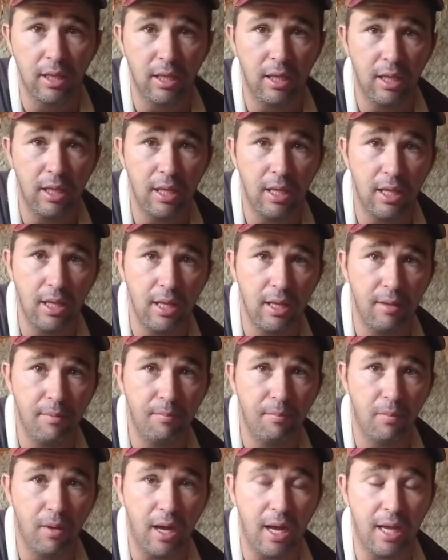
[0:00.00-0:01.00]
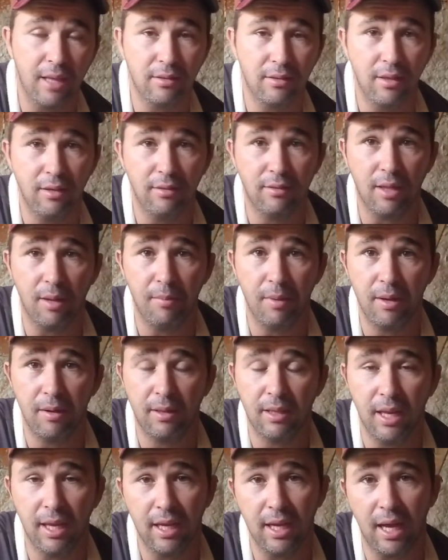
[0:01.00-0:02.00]
E às vezes também
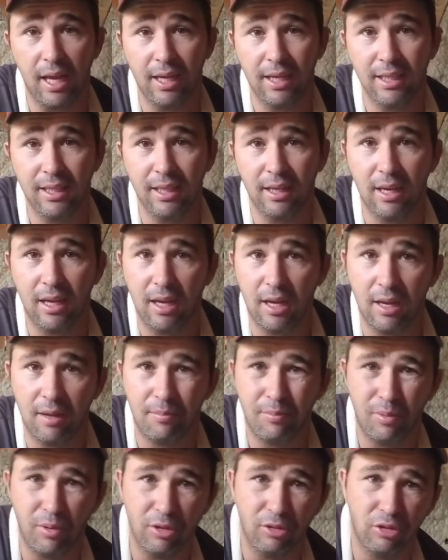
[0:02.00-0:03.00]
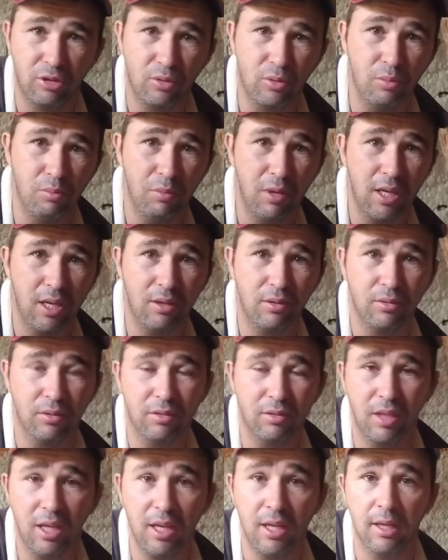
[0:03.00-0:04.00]
tem galinha lá, pode comer, não
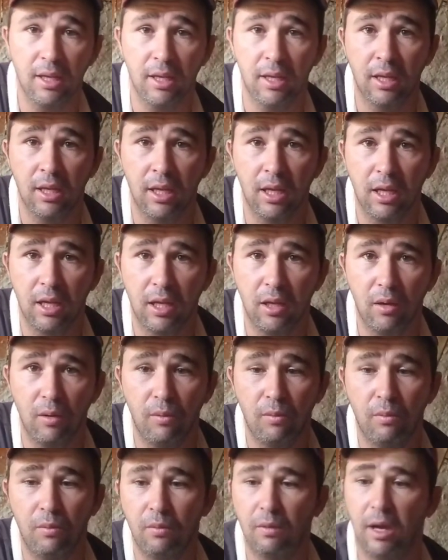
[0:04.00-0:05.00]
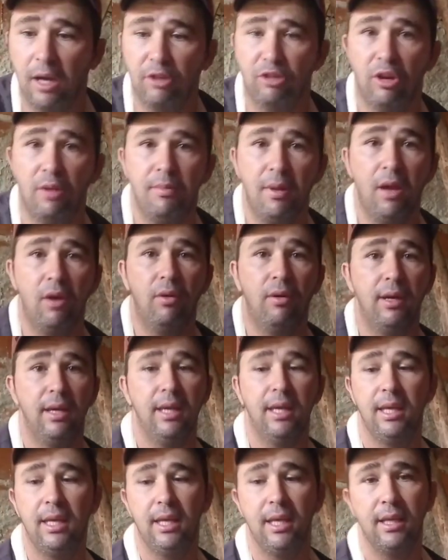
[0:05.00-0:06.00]
sei. Eu achei melhor
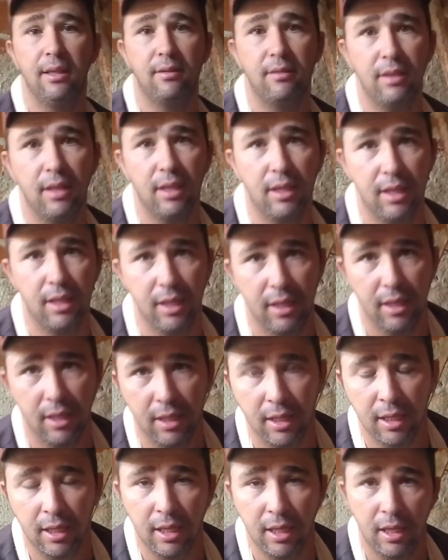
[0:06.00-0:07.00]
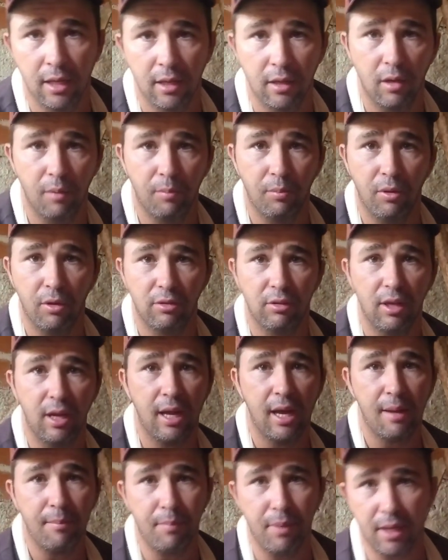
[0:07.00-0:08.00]
esse aqui. Que eu posso ir
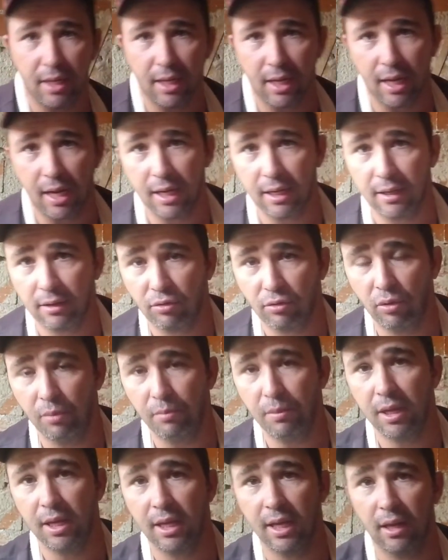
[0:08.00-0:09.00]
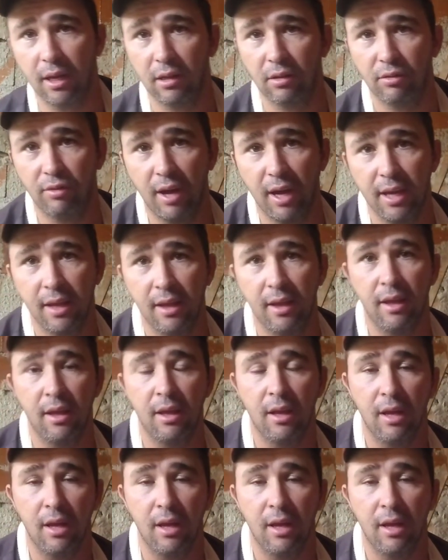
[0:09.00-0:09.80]
lá aplicar nas formigas, elas vai